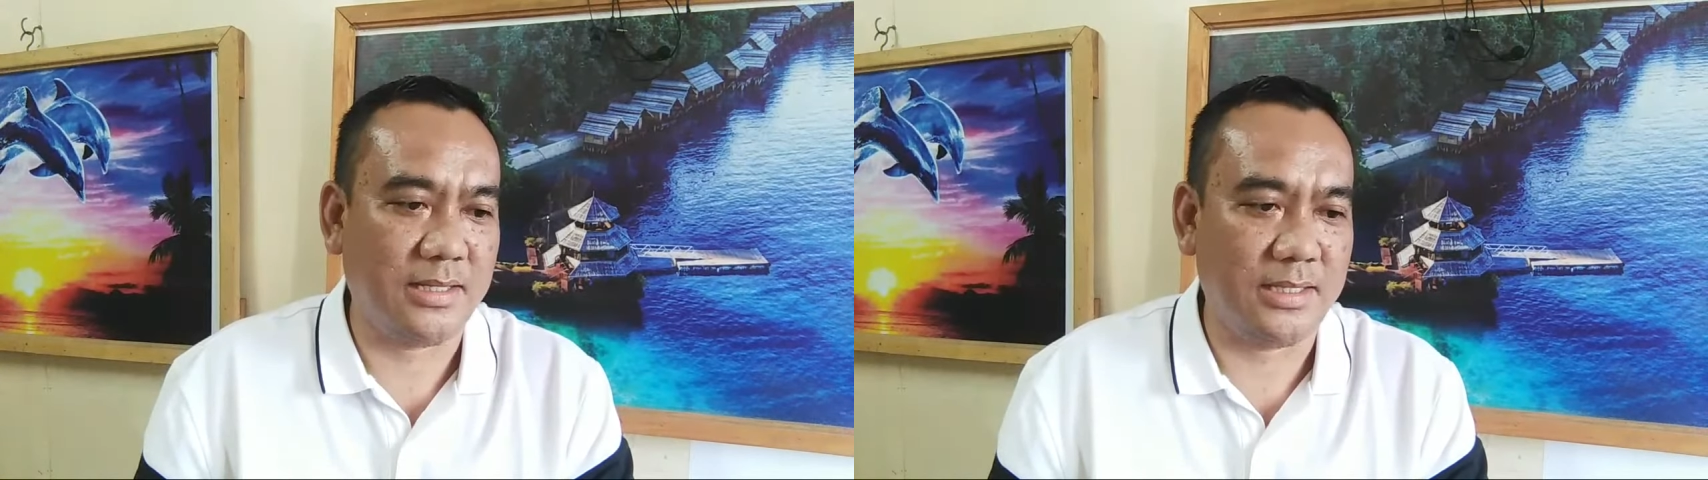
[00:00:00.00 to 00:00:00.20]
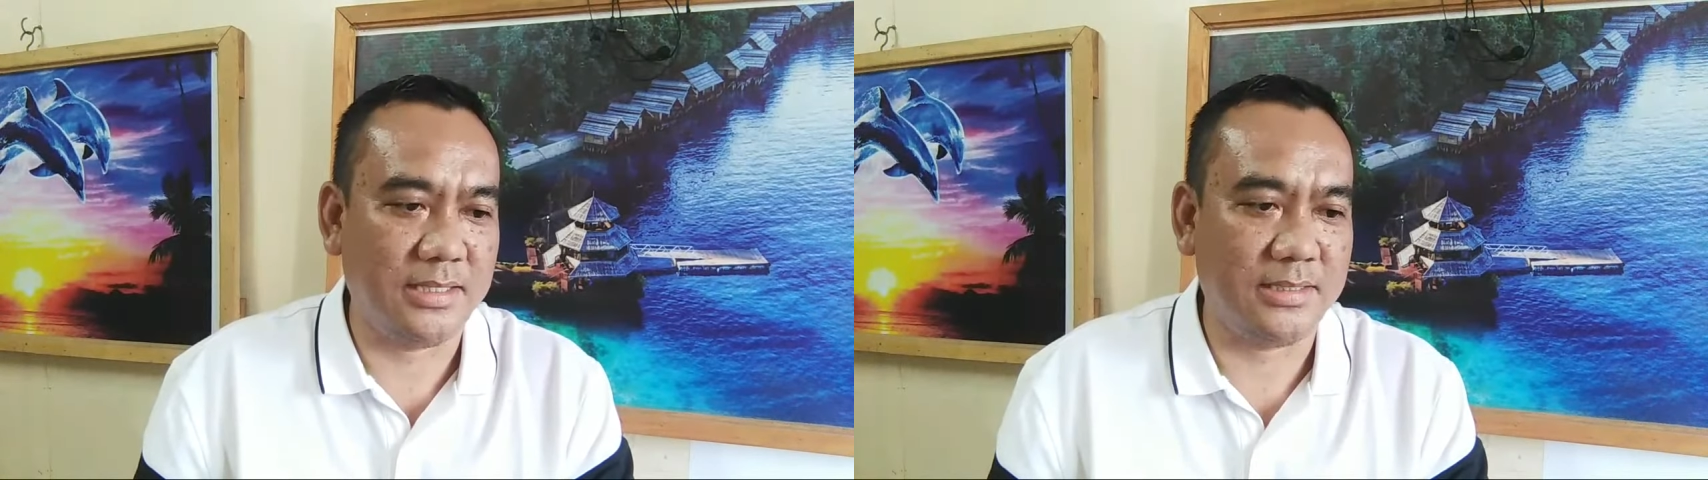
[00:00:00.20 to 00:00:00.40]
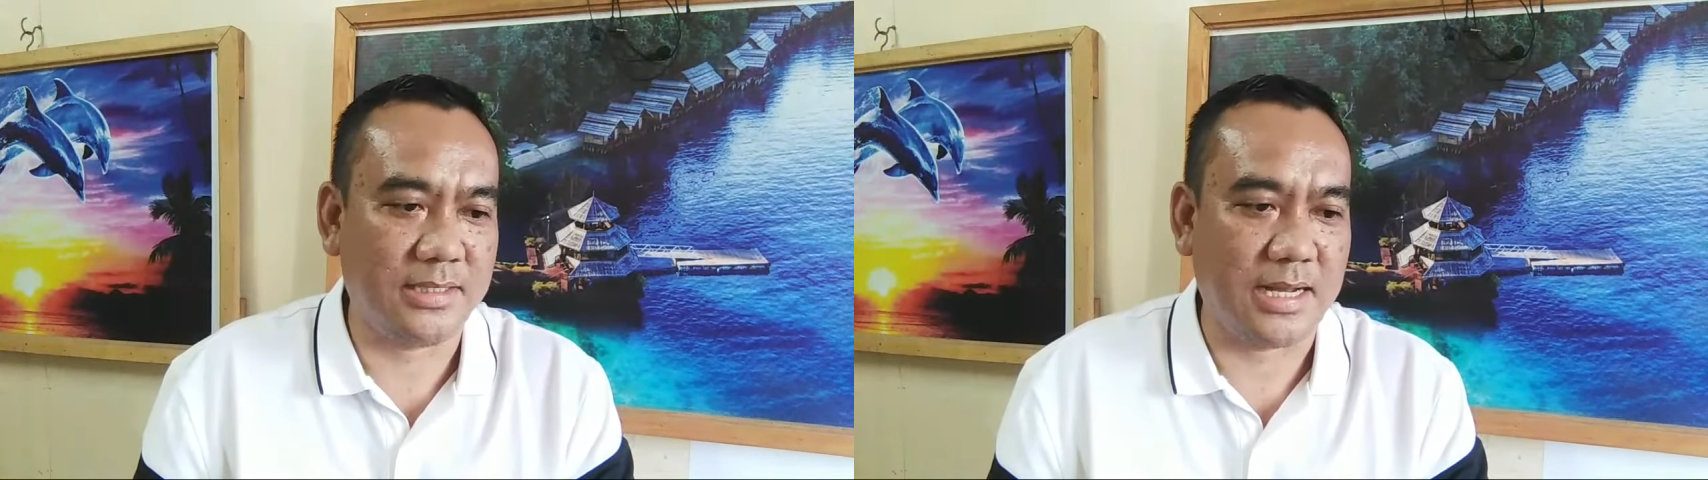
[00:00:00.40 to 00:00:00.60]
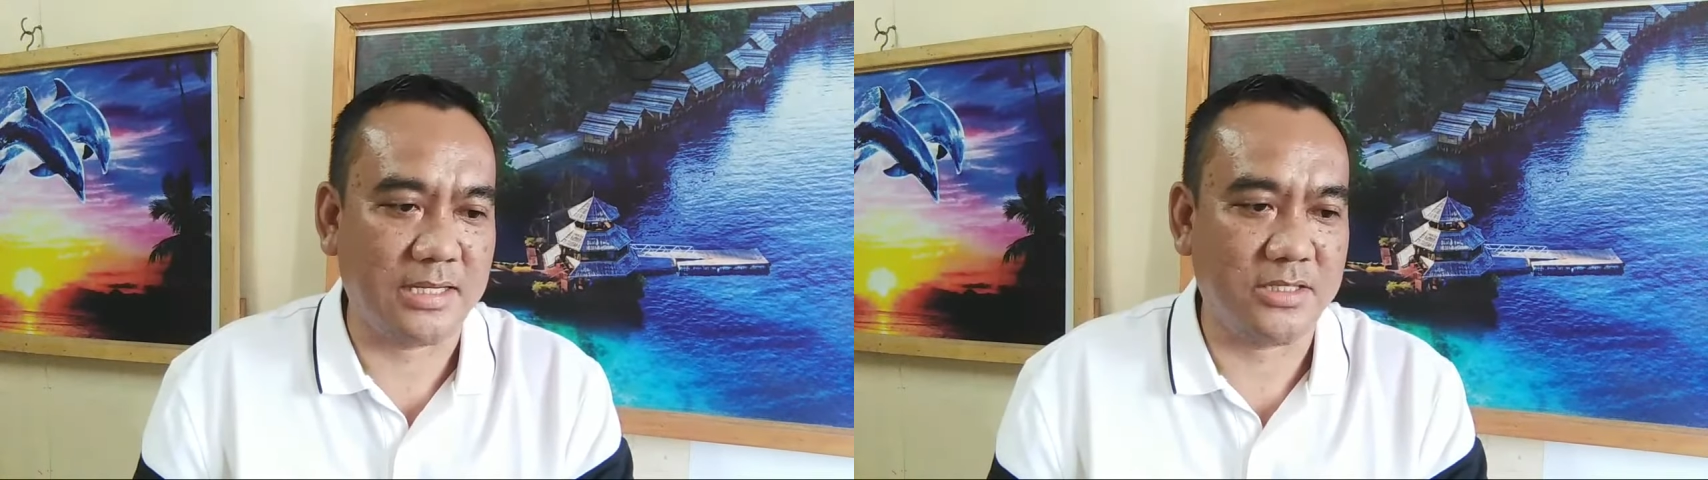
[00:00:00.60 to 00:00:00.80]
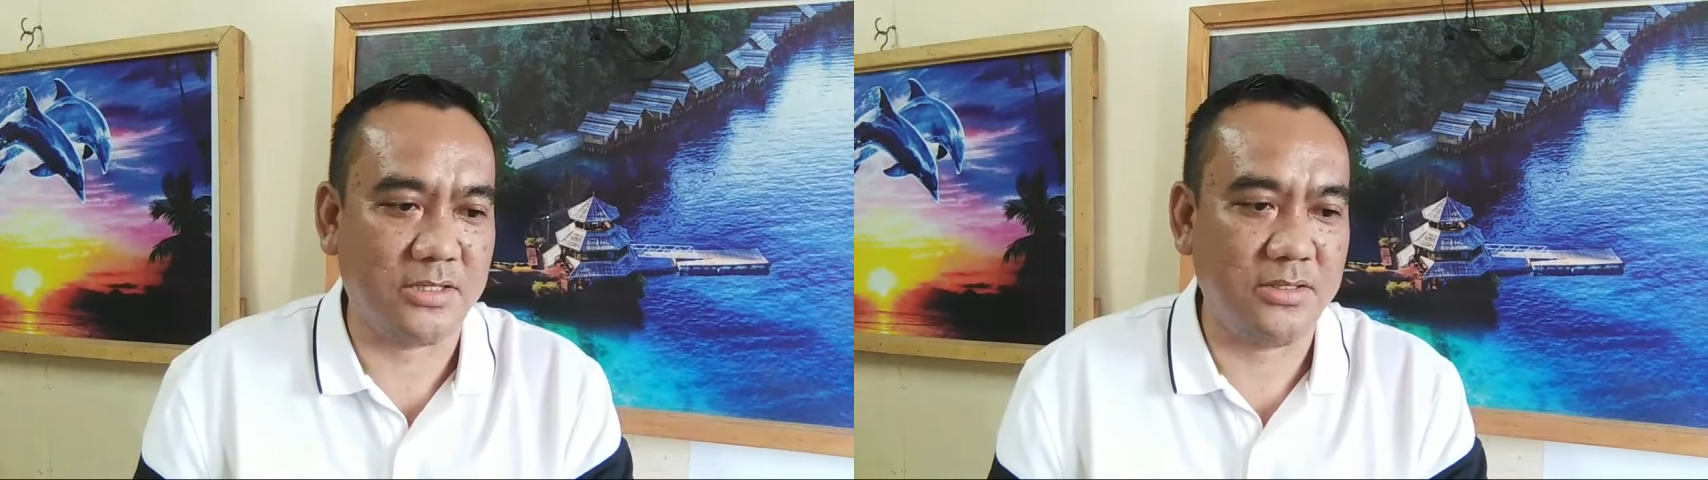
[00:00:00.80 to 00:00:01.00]

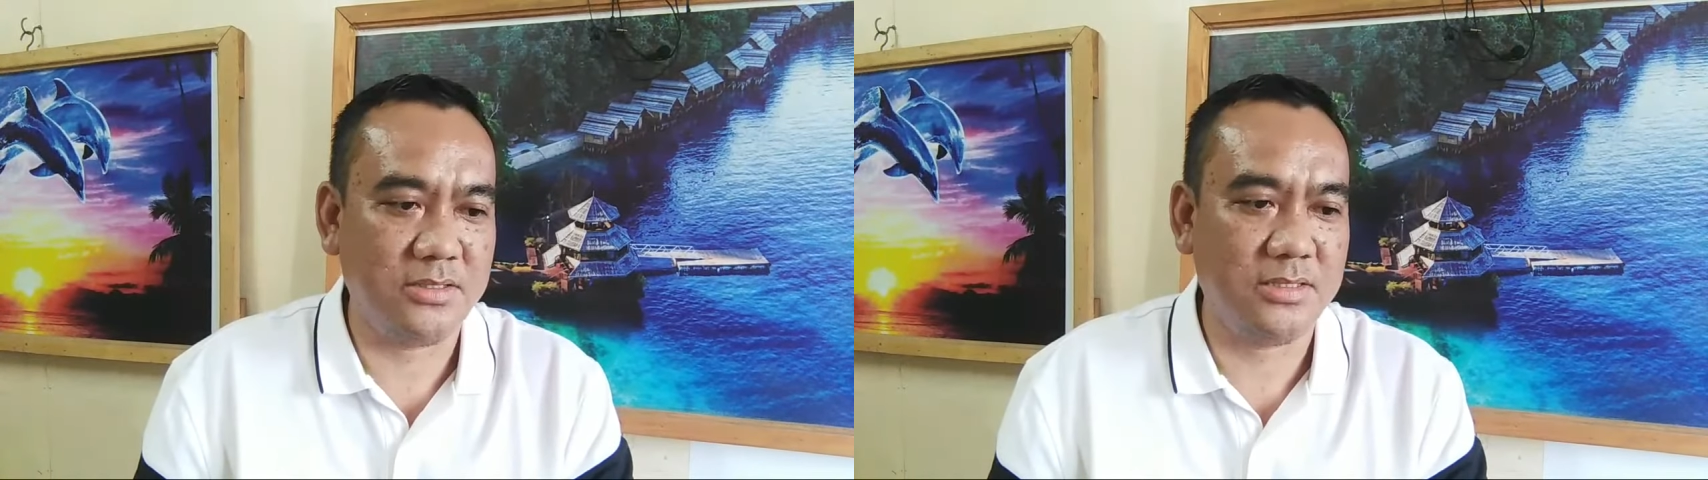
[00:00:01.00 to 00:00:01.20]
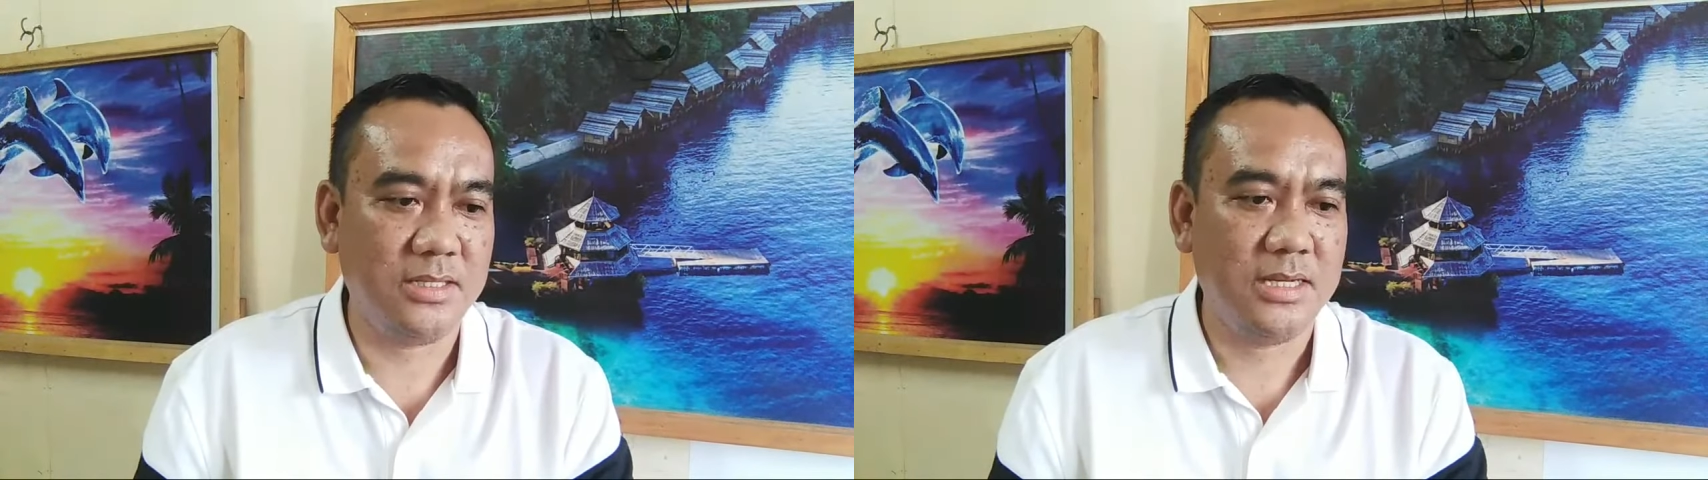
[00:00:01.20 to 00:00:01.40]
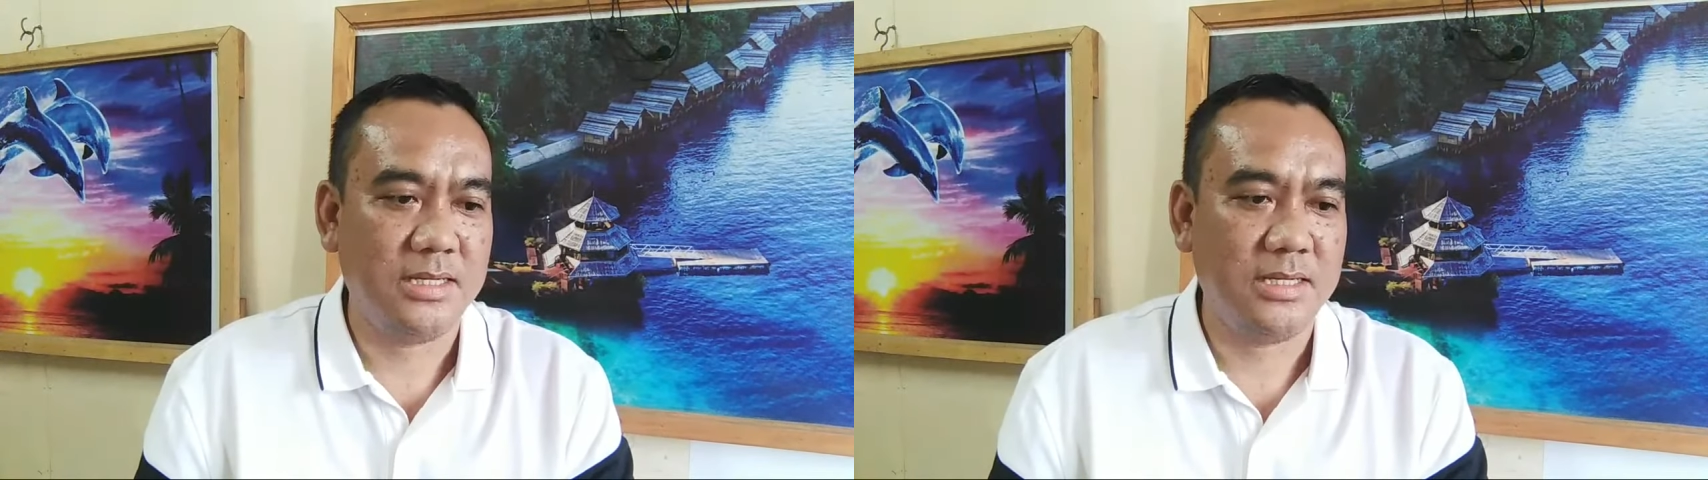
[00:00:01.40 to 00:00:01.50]
interactions.